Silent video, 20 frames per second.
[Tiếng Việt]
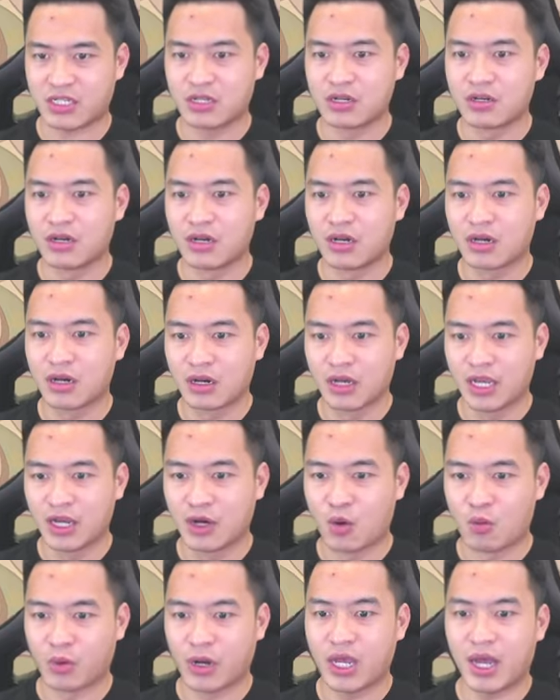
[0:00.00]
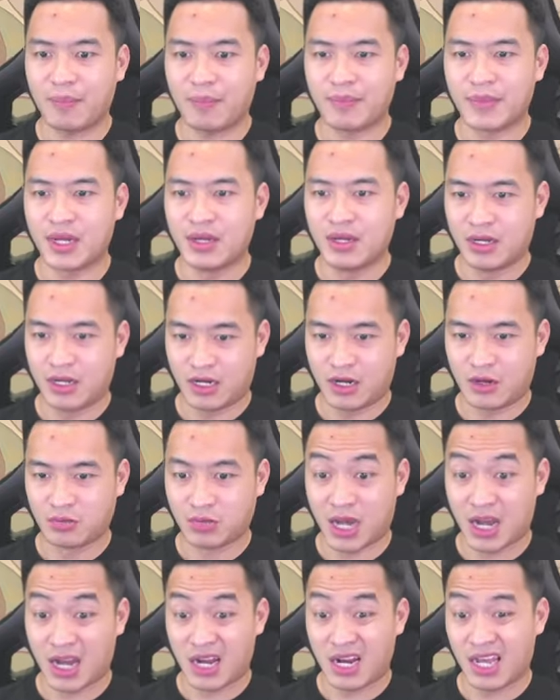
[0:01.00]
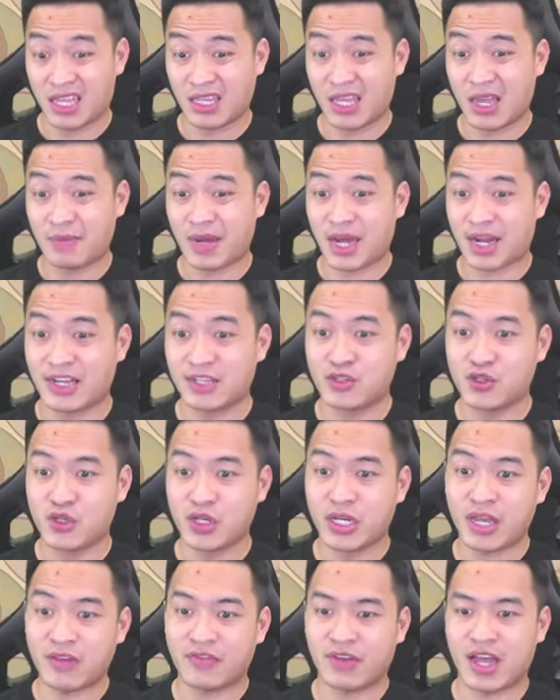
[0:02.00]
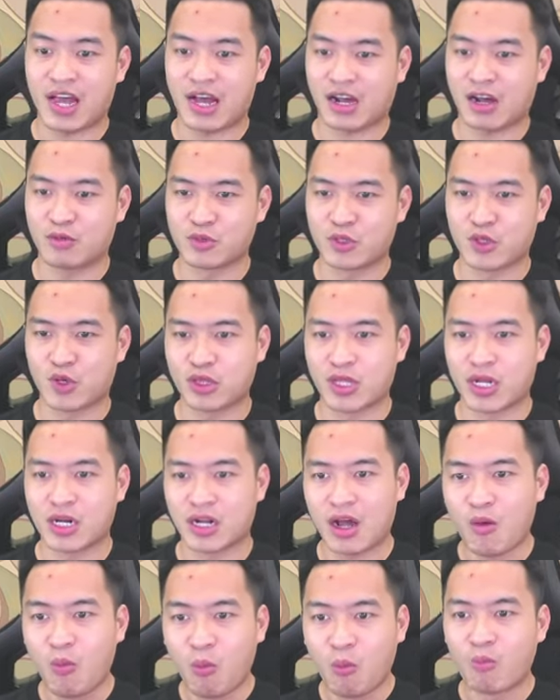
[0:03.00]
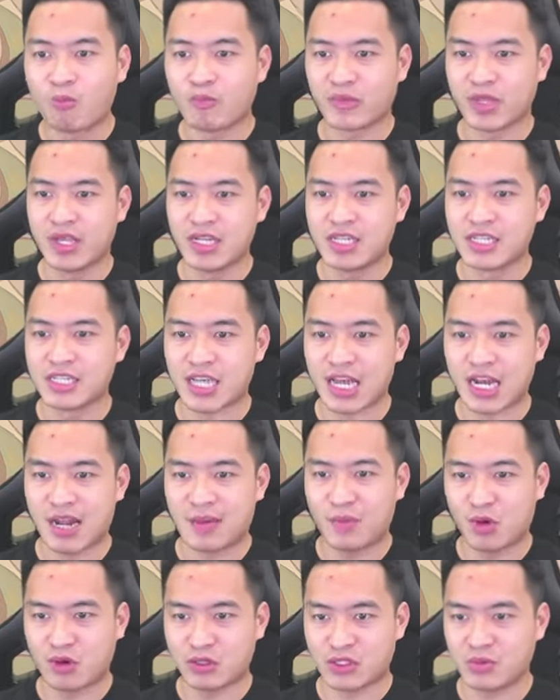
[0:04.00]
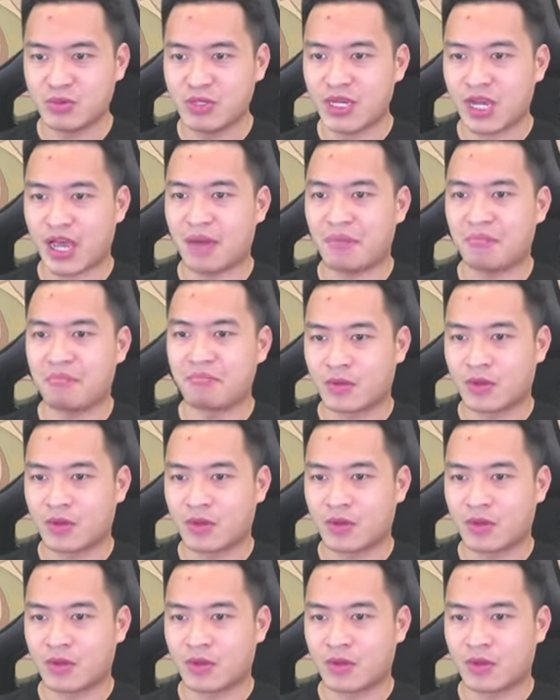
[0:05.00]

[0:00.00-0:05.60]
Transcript: thương cực kỳ khủng khiếp, đồng thời là thêm khả truy kích với cả cộng dồn tấn công thì sẽ là một trong những em